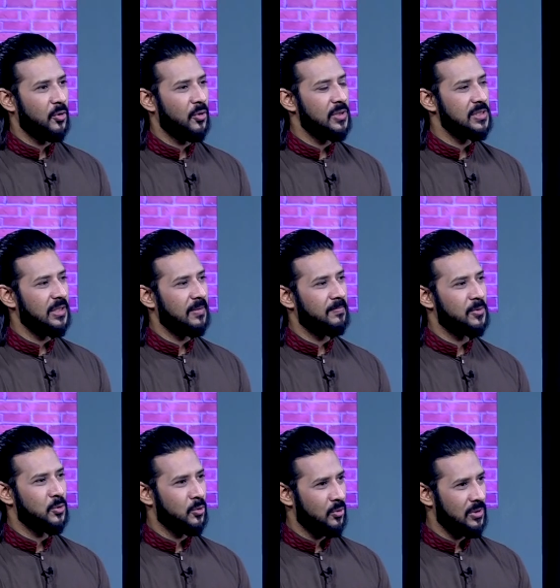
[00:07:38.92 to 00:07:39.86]
মনে হয় যে
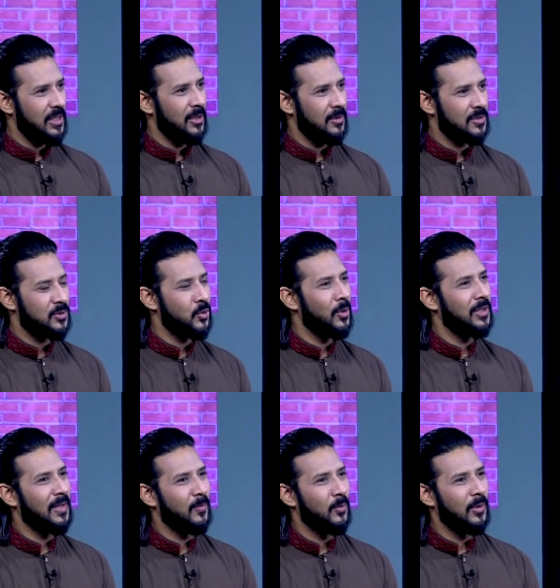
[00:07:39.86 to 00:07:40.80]
শুধু যেই
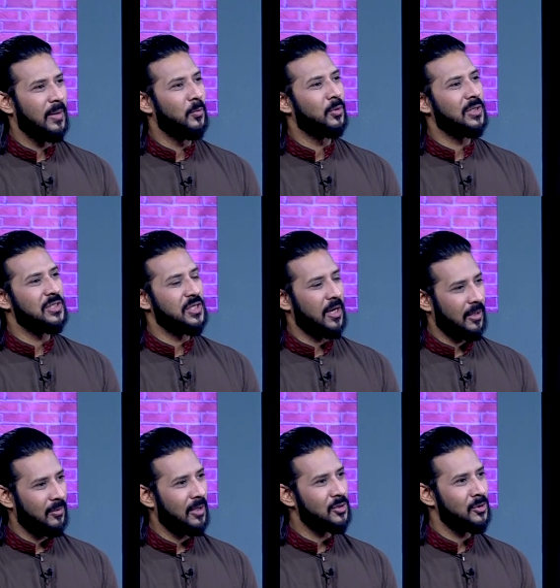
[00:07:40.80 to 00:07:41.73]
স্টোরিটা বললাম ওটা
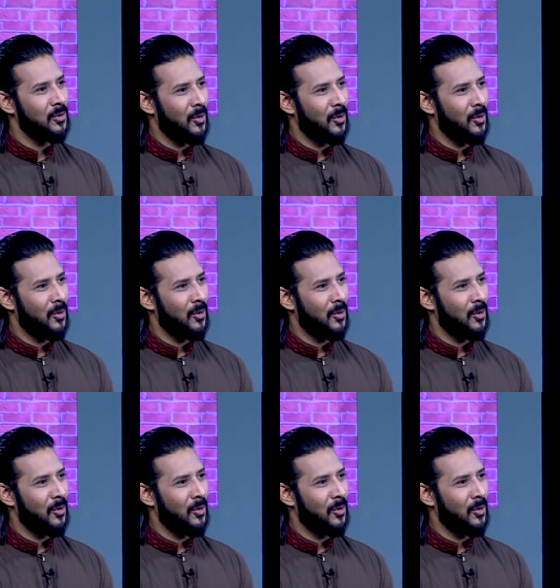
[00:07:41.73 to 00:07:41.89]
ছাড়াও আসলে